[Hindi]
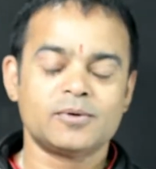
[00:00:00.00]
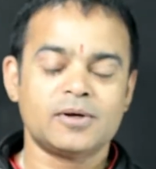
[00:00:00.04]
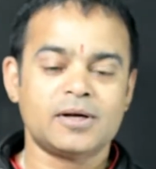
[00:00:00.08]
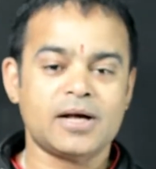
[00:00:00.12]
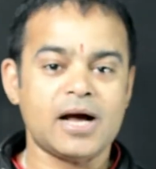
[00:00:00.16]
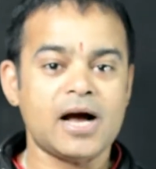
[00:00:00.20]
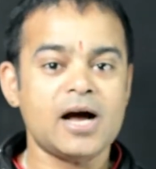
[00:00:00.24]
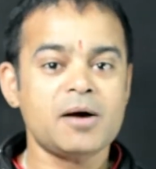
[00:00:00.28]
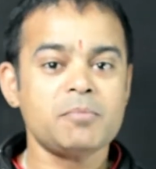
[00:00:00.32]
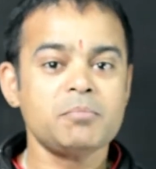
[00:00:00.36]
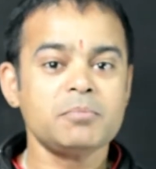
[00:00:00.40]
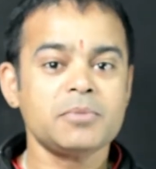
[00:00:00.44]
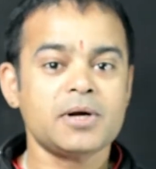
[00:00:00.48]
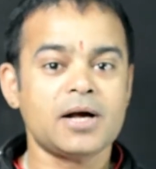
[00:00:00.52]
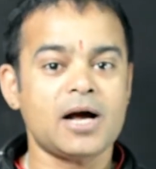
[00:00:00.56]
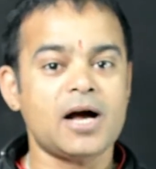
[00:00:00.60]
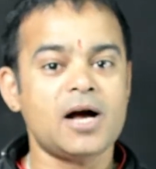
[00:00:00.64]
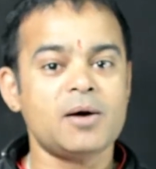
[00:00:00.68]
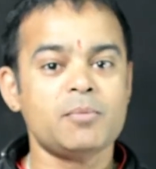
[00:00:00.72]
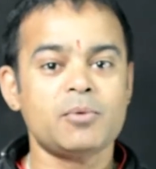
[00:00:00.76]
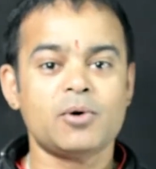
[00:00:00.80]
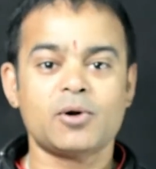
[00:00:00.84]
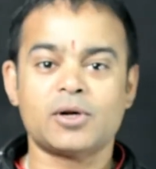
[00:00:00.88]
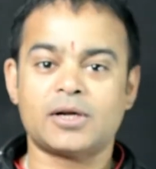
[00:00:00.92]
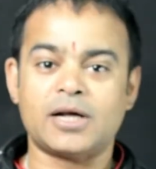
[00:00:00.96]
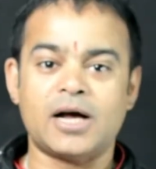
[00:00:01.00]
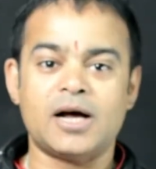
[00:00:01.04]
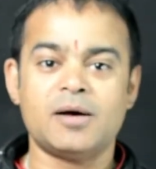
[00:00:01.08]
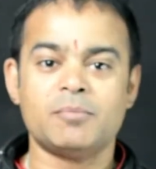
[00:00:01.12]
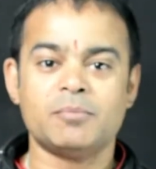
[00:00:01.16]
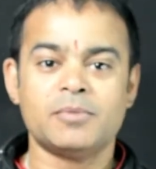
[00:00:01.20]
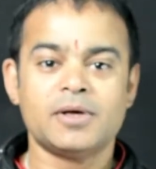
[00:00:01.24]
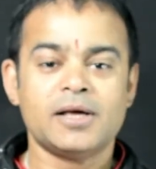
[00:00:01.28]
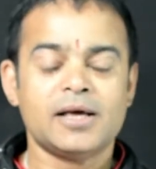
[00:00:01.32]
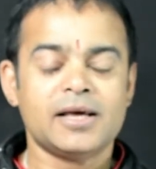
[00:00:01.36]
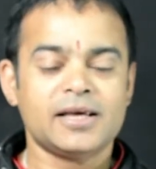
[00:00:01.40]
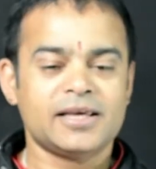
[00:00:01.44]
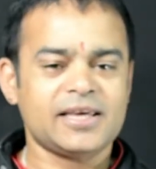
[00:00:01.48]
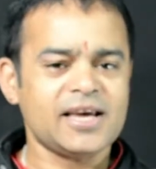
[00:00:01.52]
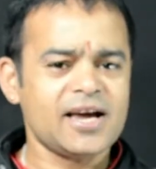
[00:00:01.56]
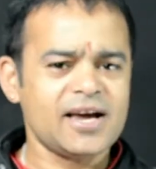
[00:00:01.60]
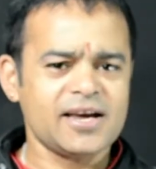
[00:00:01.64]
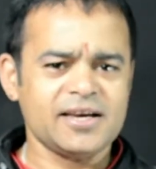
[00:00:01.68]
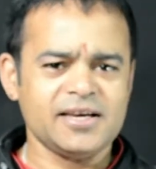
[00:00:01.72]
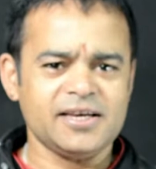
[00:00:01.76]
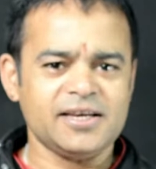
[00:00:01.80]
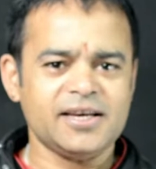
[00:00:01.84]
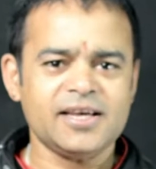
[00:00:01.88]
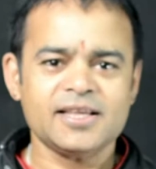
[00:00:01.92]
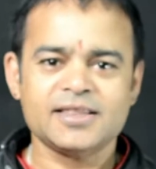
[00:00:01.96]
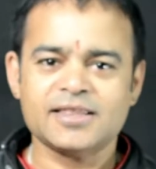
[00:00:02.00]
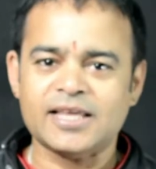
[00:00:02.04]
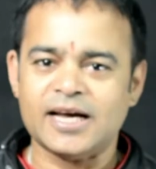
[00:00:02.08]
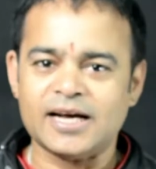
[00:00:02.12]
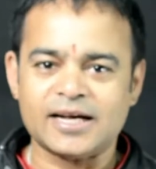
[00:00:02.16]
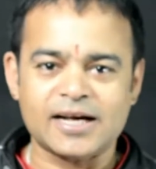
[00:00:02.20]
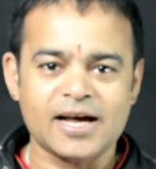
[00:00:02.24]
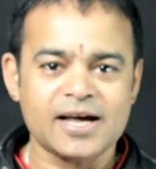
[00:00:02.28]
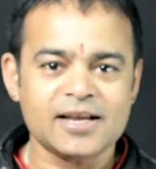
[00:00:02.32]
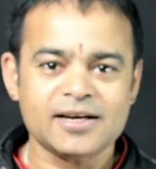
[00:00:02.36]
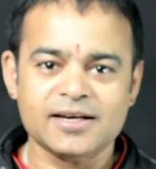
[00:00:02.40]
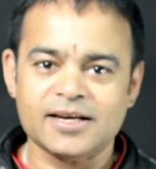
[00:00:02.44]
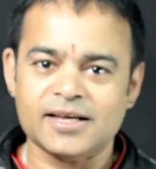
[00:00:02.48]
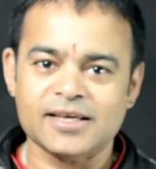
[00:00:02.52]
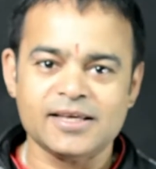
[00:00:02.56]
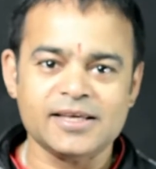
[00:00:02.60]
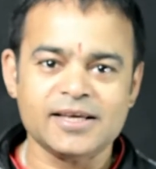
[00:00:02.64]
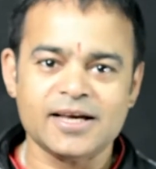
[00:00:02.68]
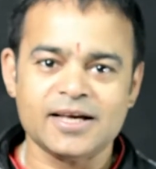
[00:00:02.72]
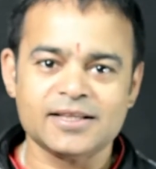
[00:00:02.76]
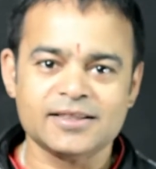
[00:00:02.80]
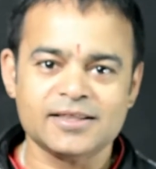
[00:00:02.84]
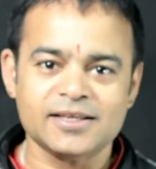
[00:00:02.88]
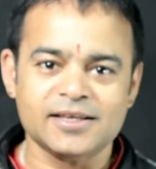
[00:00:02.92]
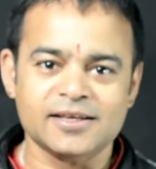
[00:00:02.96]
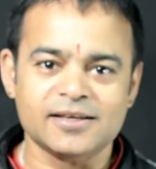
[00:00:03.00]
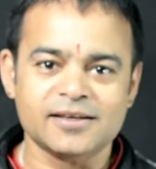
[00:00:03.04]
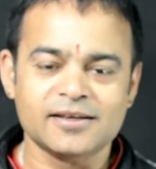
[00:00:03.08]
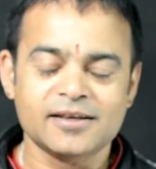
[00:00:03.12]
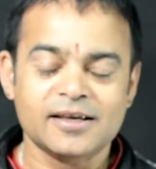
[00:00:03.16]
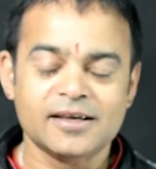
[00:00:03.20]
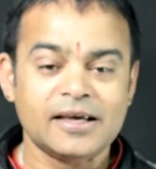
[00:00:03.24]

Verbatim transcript: काम काम और काम क्या इन्हें थकान नहीं आती